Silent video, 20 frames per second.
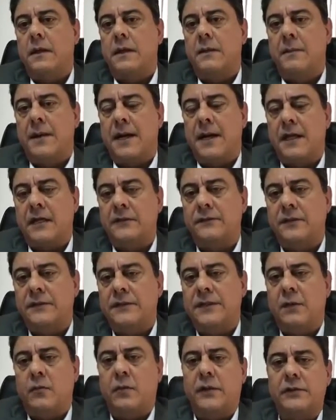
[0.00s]
Guimarães foi
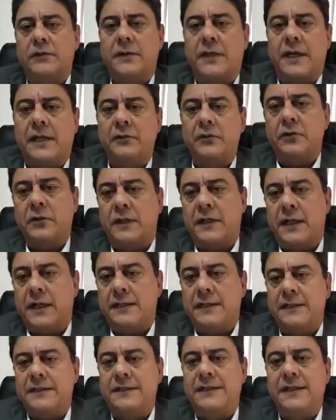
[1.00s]
sequestrado de
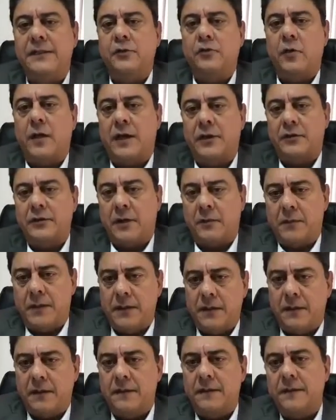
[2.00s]
casa às 6 horas da
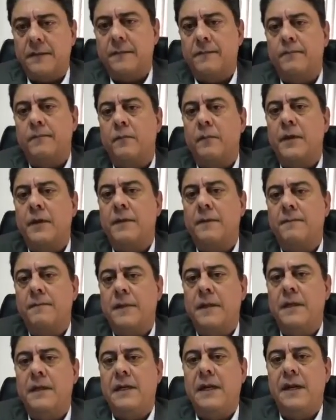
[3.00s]
manhã né,
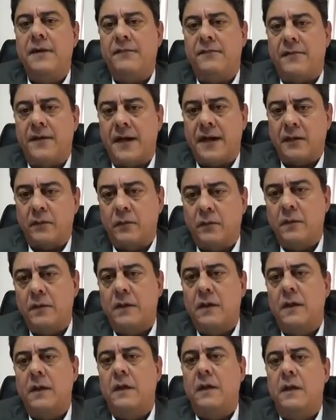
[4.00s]
e levado
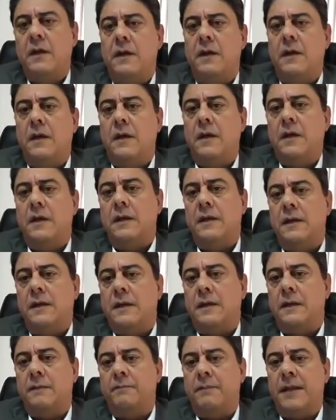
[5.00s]

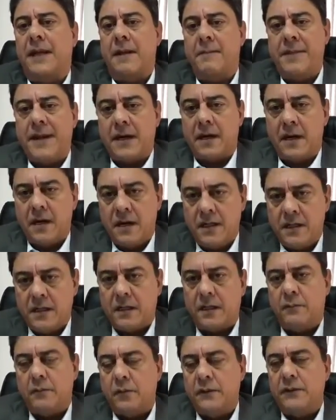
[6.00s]
é, pela meganha
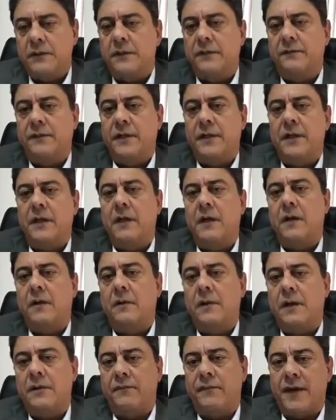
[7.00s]
da Polícia
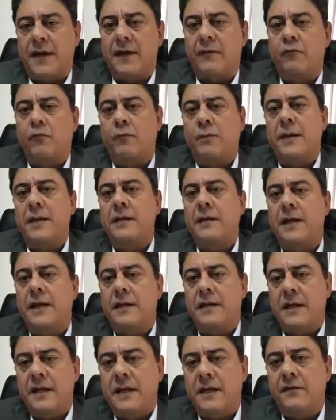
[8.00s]
Federal, levado à
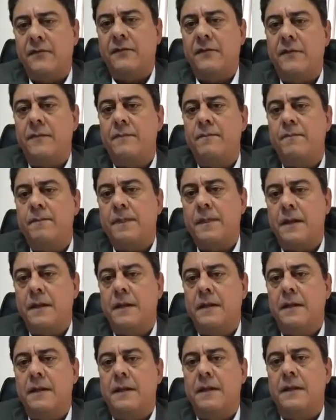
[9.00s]
superintendência
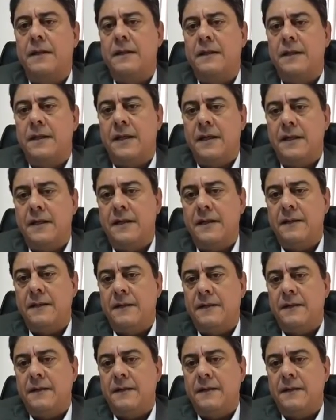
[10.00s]
e